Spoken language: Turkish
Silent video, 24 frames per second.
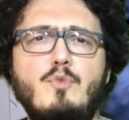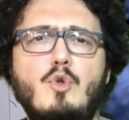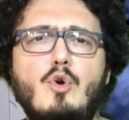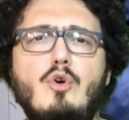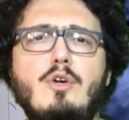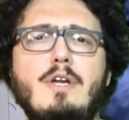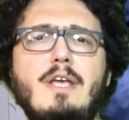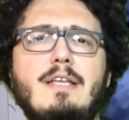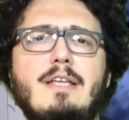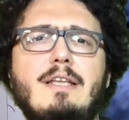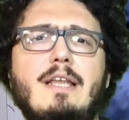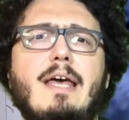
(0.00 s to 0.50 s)

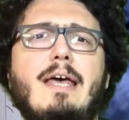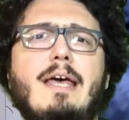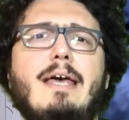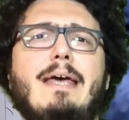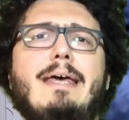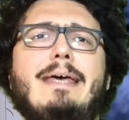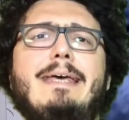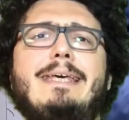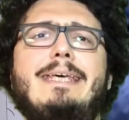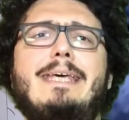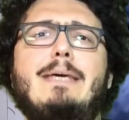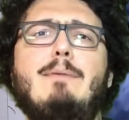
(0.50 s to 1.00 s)
Örneğin
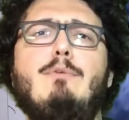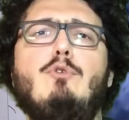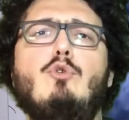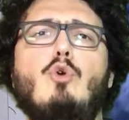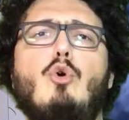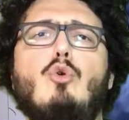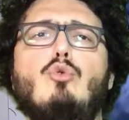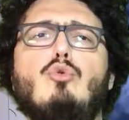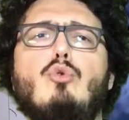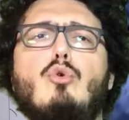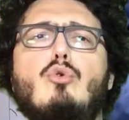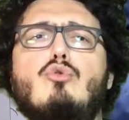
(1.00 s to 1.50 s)

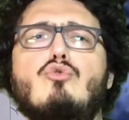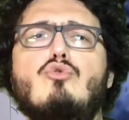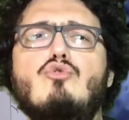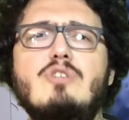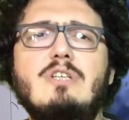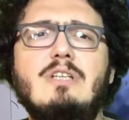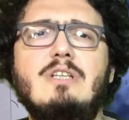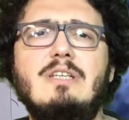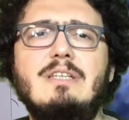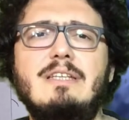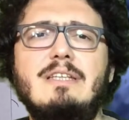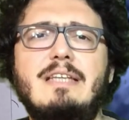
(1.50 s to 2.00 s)

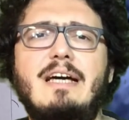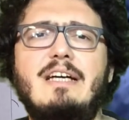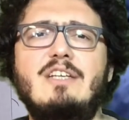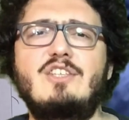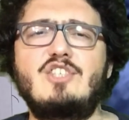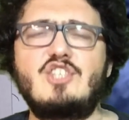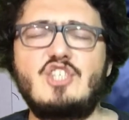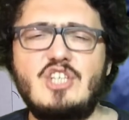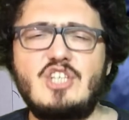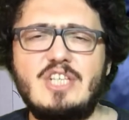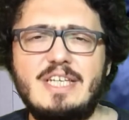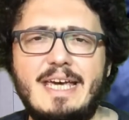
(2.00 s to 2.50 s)
2019
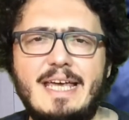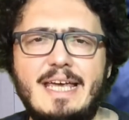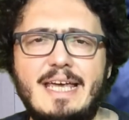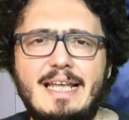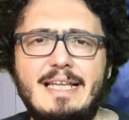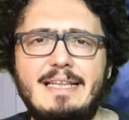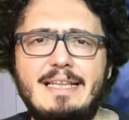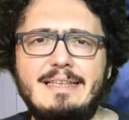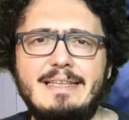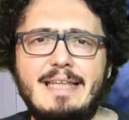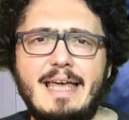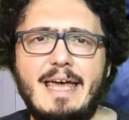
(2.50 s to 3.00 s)
yılında Çin
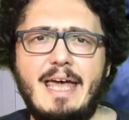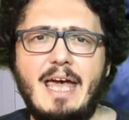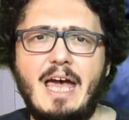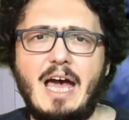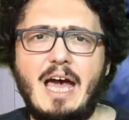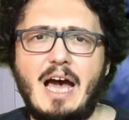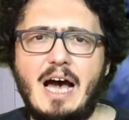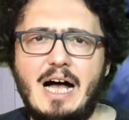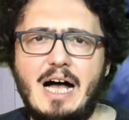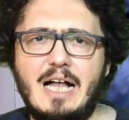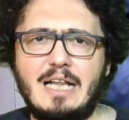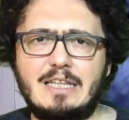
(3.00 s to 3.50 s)
genelinde
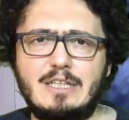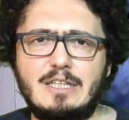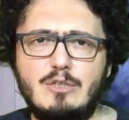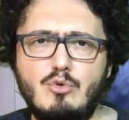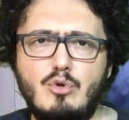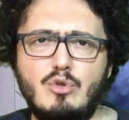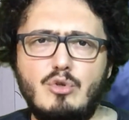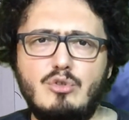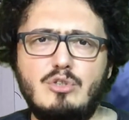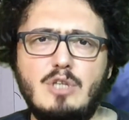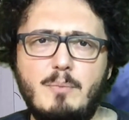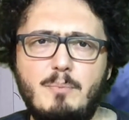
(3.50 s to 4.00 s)

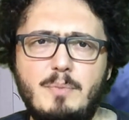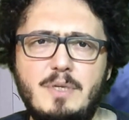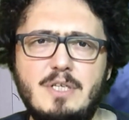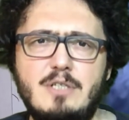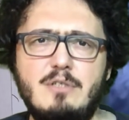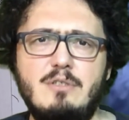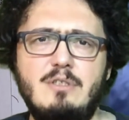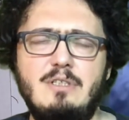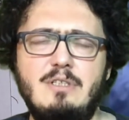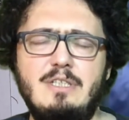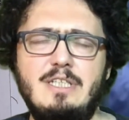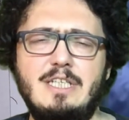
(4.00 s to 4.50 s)

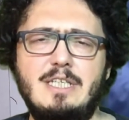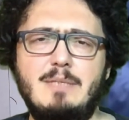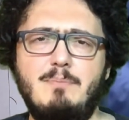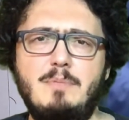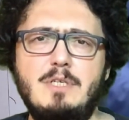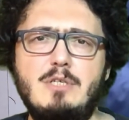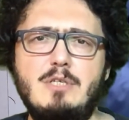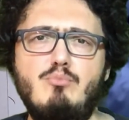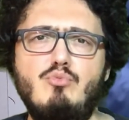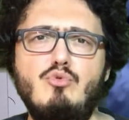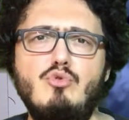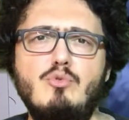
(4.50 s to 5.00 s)

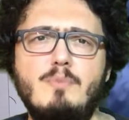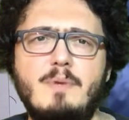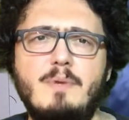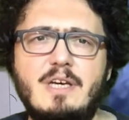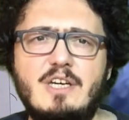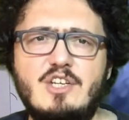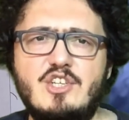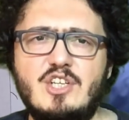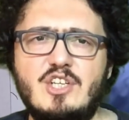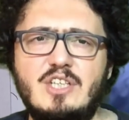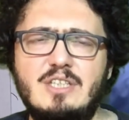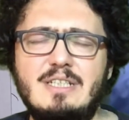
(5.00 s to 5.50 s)
6.1'lik bir büyüme
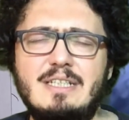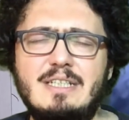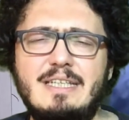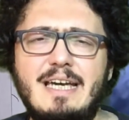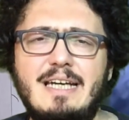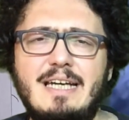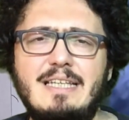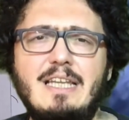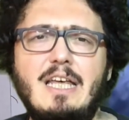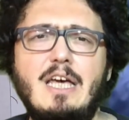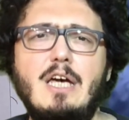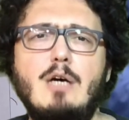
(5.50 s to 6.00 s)

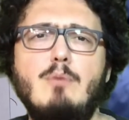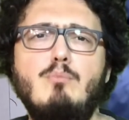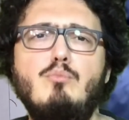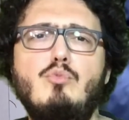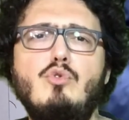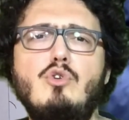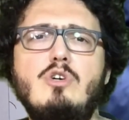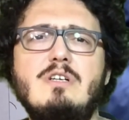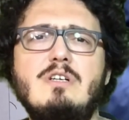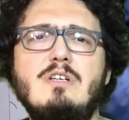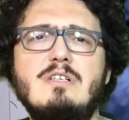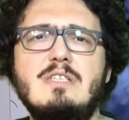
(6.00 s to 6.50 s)
yaşanırken
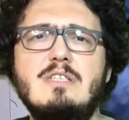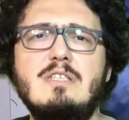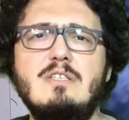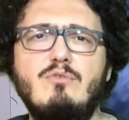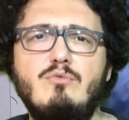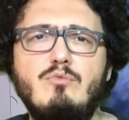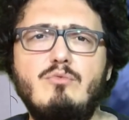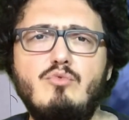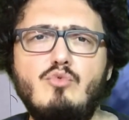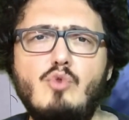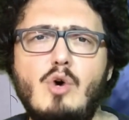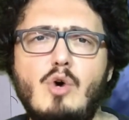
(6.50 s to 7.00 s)
bu hız
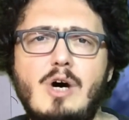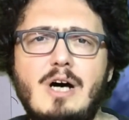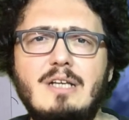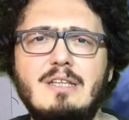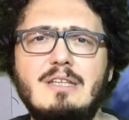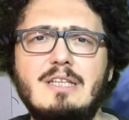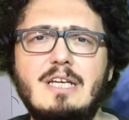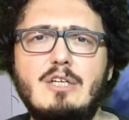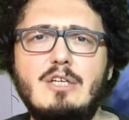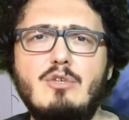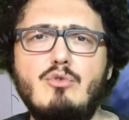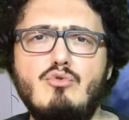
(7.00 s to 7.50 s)

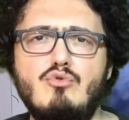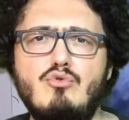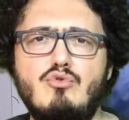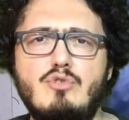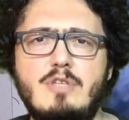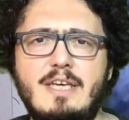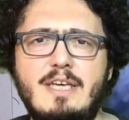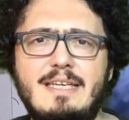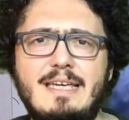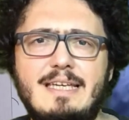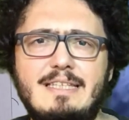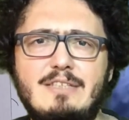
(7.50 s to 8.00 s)
Wuhan'da
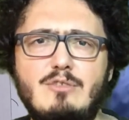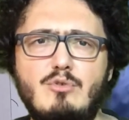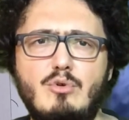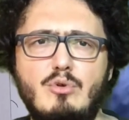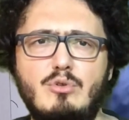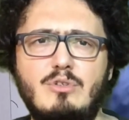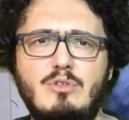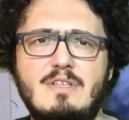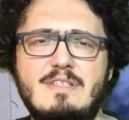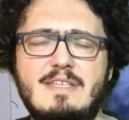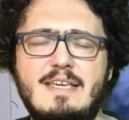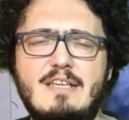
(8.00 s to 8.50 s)

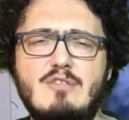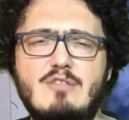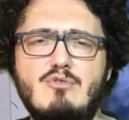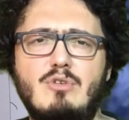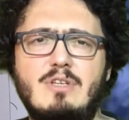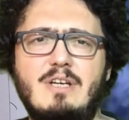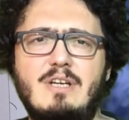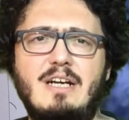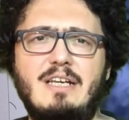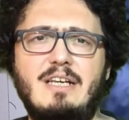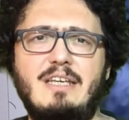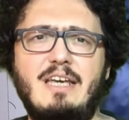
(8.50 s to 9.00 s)
%7.8
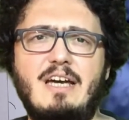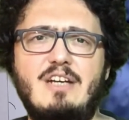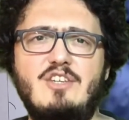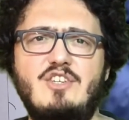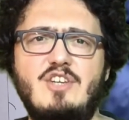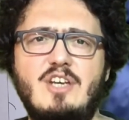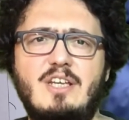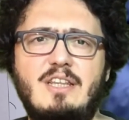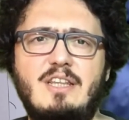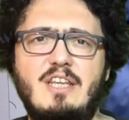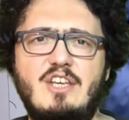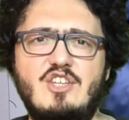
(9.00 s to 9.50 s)
olarak
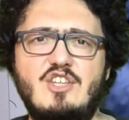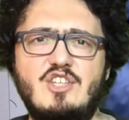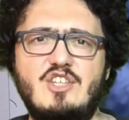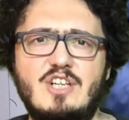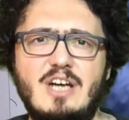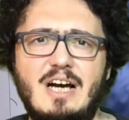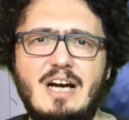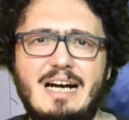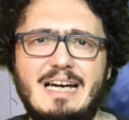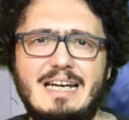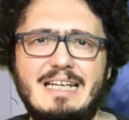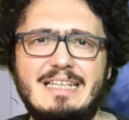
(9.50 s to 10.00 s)

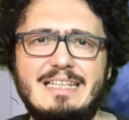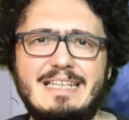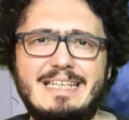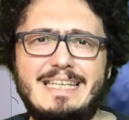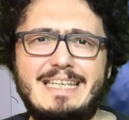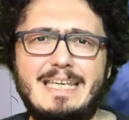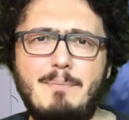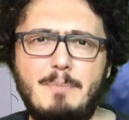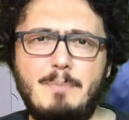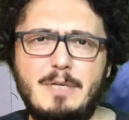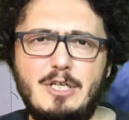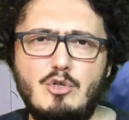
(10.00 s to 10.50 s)
gerçekleşir.
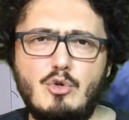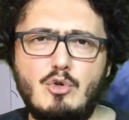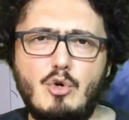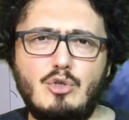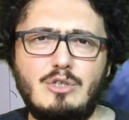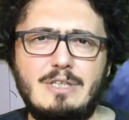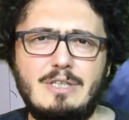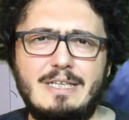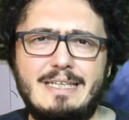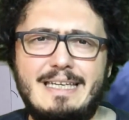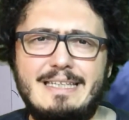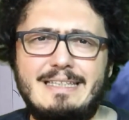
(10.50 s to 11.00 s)
Aradaki
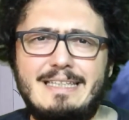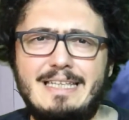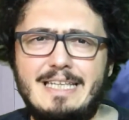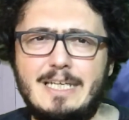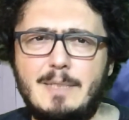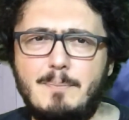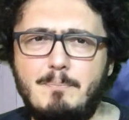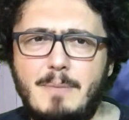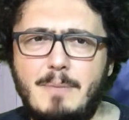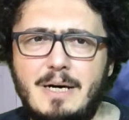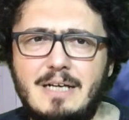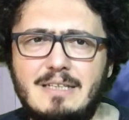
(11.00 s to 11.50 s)

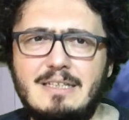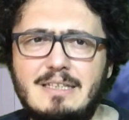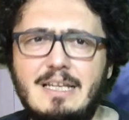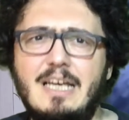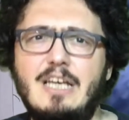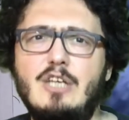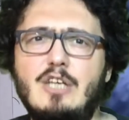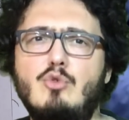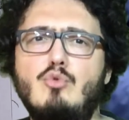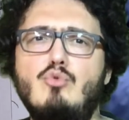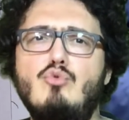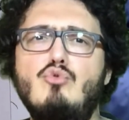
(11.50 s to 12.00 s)
1.7'lik band
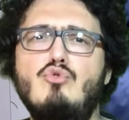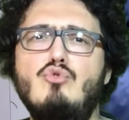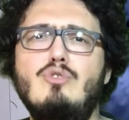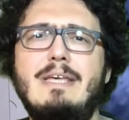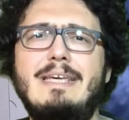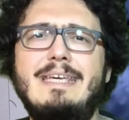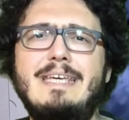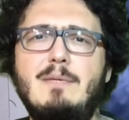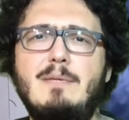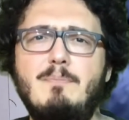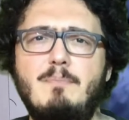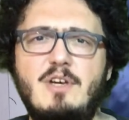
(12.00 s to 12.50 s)

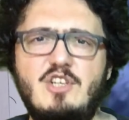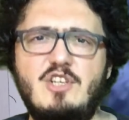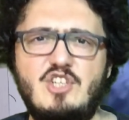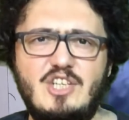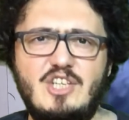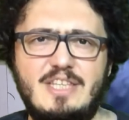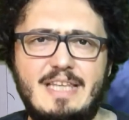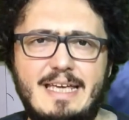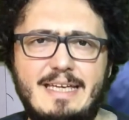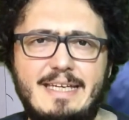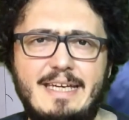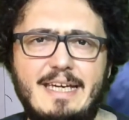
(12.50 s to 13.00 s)

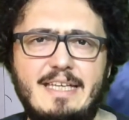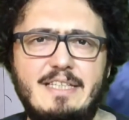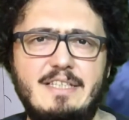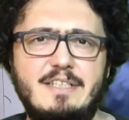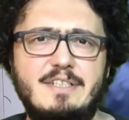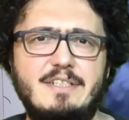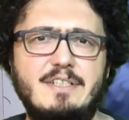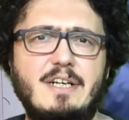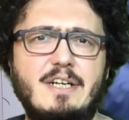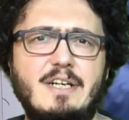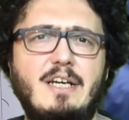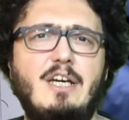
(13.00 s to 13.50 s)
%25'e denk
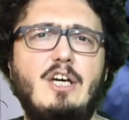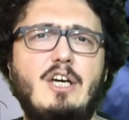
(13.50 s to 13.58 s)
gelir.